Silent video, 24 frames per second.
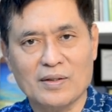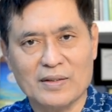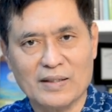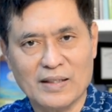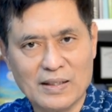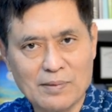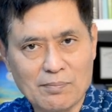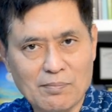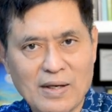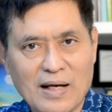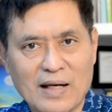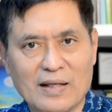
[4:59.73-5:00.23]

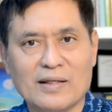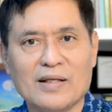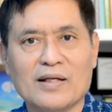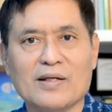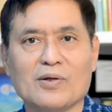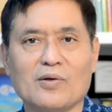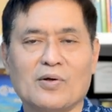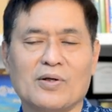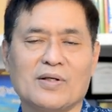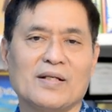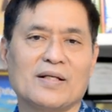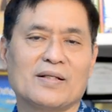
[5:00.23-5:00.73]
ได้มากได้
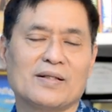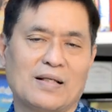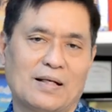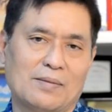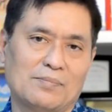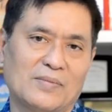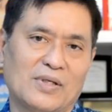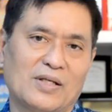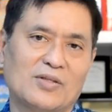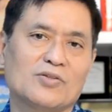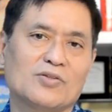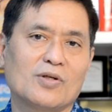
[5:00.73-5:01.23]
น้อยเนี่ยตาม
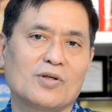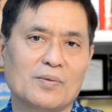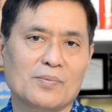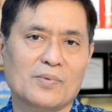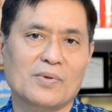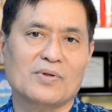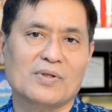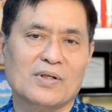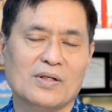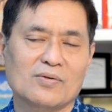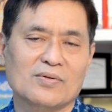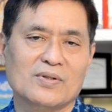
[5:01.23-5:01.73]
ใจอบข
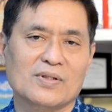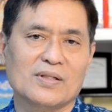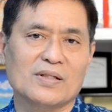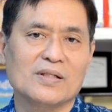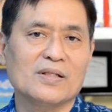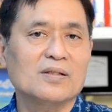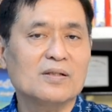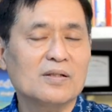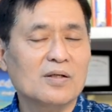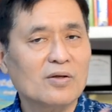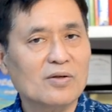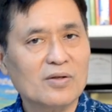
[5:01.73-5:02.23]
องเราเลย
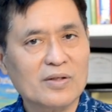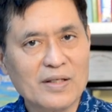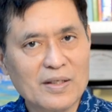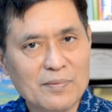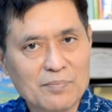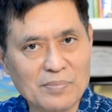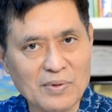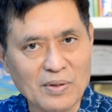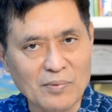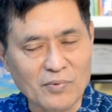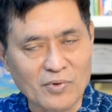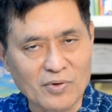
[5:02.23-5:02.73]
นี่คือข้อได้
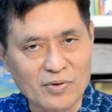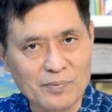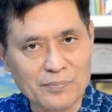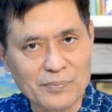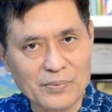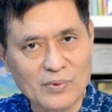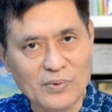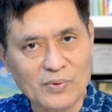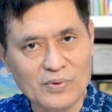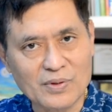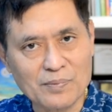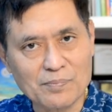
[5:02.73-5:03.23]
เปรียบของลำ
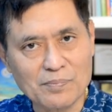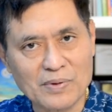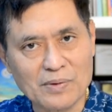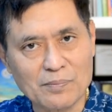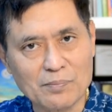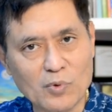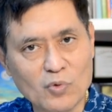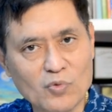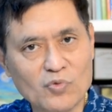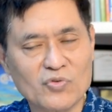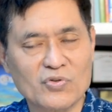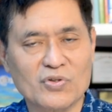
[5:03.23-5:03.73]
โพงที่เป็น
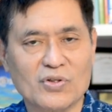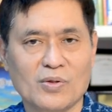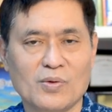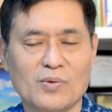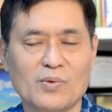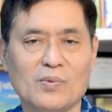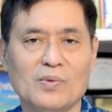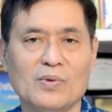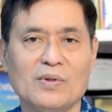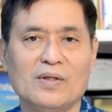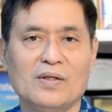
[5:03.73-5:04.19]
บุ๊กเชล